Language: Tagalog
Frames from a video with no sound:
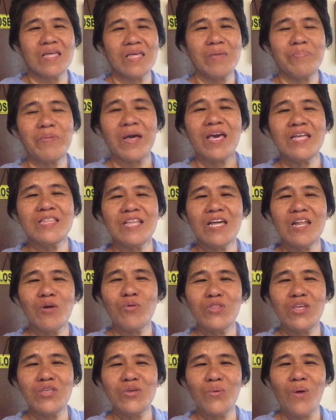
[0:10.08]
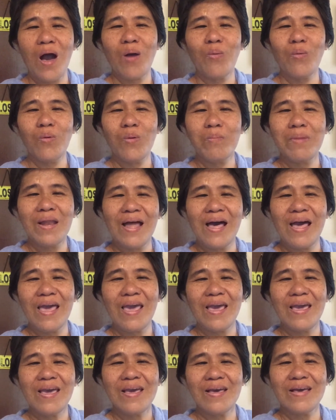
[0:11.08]
ipakita na ko ninyo akong balay
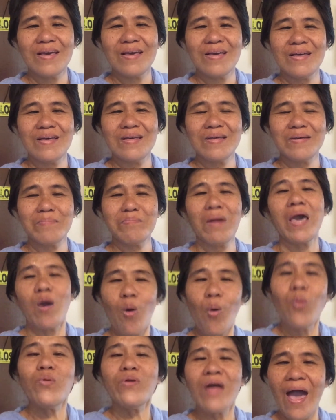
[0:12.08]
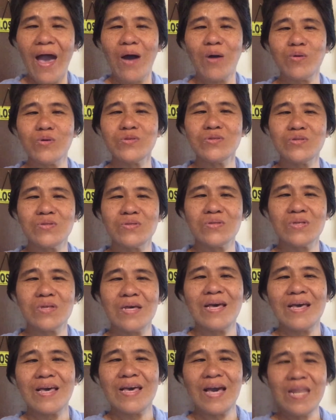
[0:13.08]
my own house
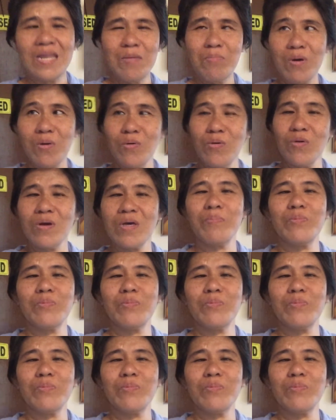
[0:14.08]
kaning mag